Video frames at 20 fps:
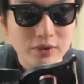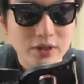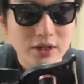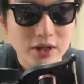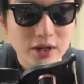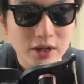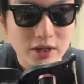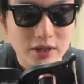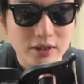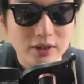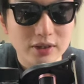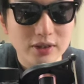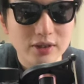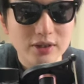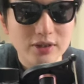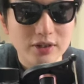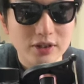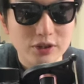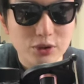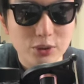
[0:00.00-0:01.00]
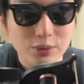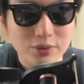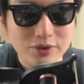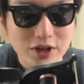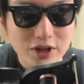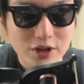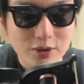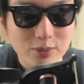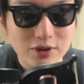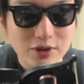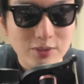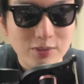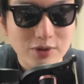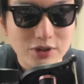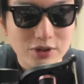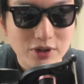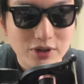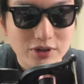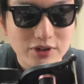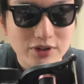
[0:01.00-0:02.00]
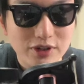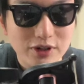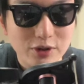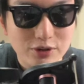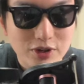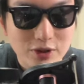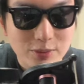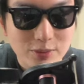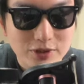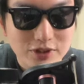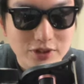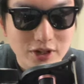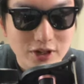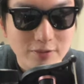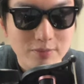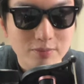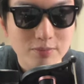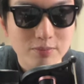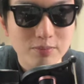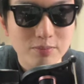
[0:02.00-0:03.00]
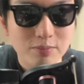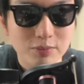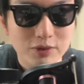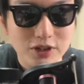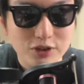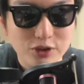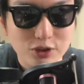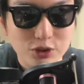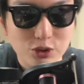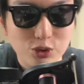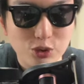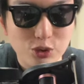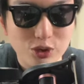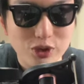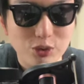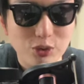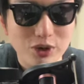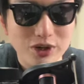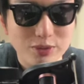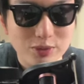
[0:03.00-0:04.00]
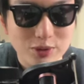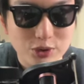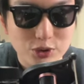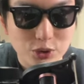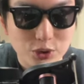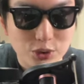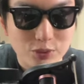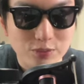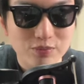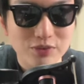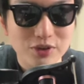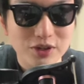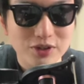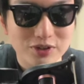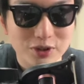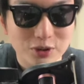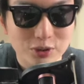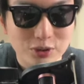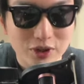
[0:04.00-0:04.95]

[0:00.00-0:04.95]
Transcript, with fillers: はい。今日も最後まで見てくださってありがとうございました。また次の動画でお会いしましょう。さような